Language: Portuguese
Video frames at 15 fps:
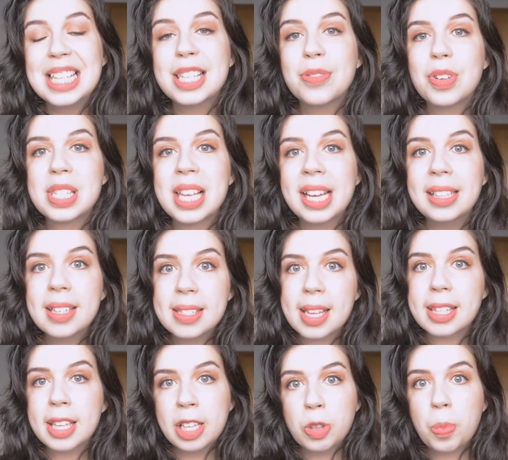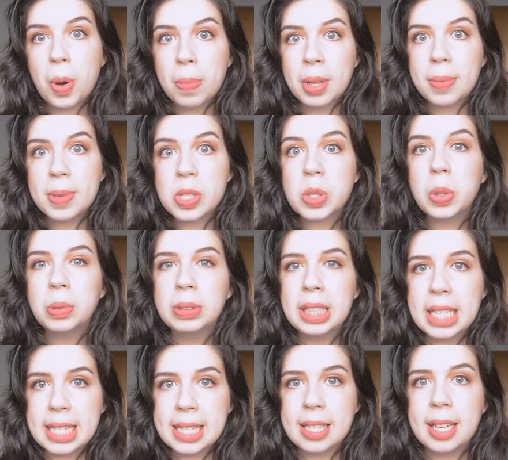Se você ainda está tendo problemas com
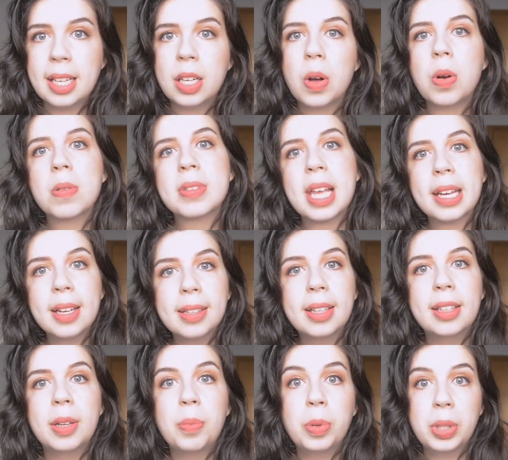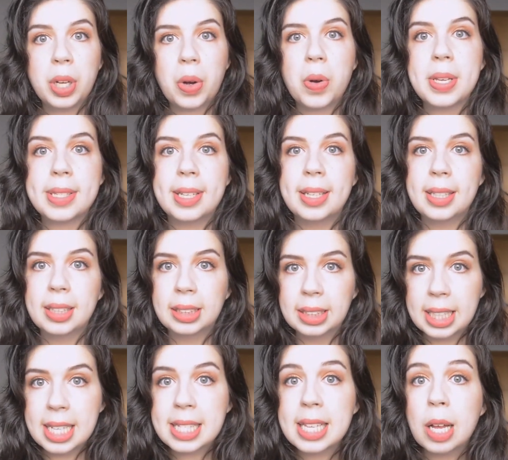listening e não consegue entender muita coisa em
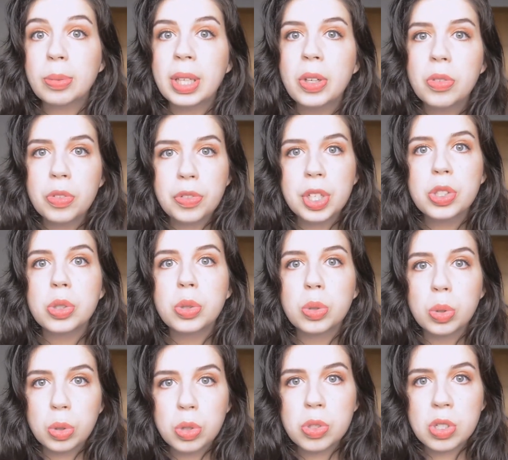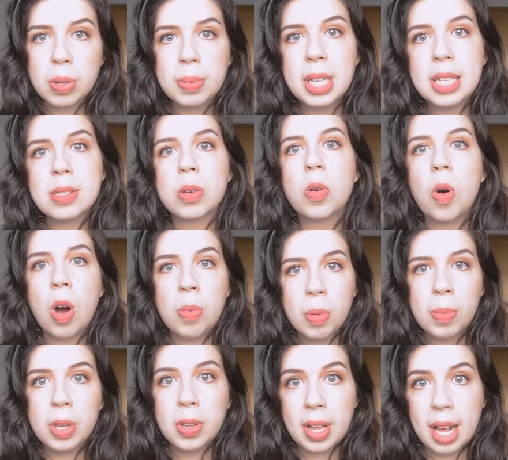inglês, eu tenho um vídeo tudo sobre isso,
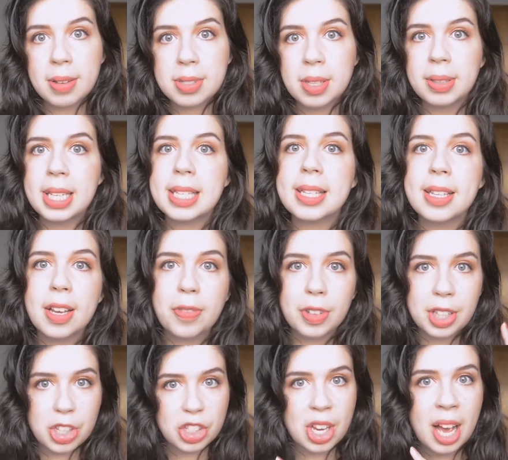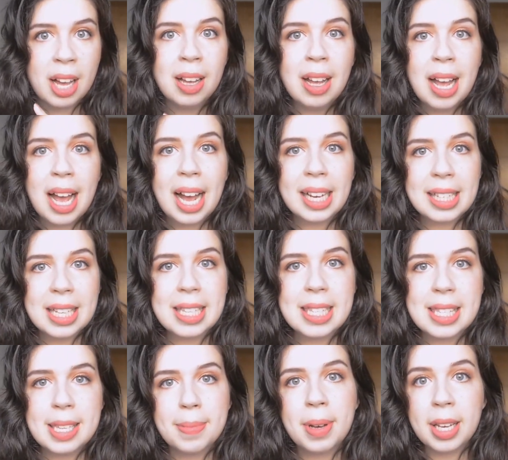como melhorar o seu listening, eu vou deixar aqui em
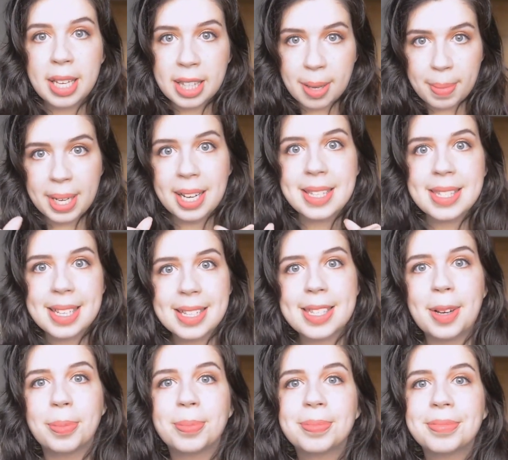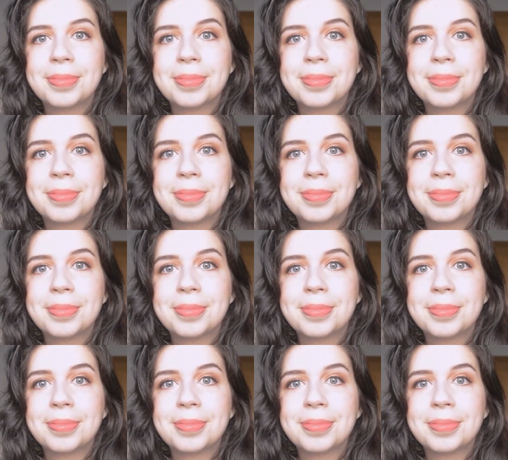cima e também na descrição.